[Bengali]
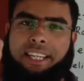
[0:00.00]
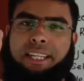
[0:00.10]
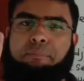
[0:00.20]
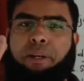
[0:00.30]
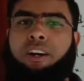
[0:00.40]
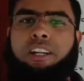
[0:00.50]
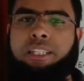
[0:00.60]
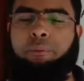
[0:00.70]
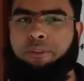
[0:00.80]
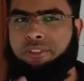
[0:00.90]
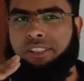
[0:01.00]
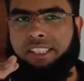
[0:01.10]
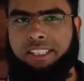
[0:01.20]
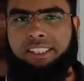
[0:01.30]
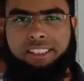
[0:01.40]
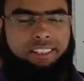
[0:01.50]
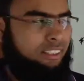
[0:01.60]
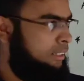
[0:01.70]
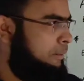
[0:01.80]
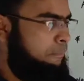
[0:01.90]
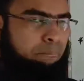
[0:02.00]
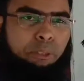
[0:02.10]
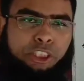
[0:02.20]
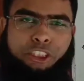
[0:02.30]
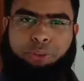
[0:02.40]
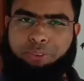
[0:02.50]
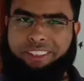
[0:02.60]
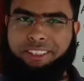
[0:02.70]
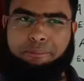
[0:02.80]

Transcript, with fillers: In Bengali we see বিশেষণ right?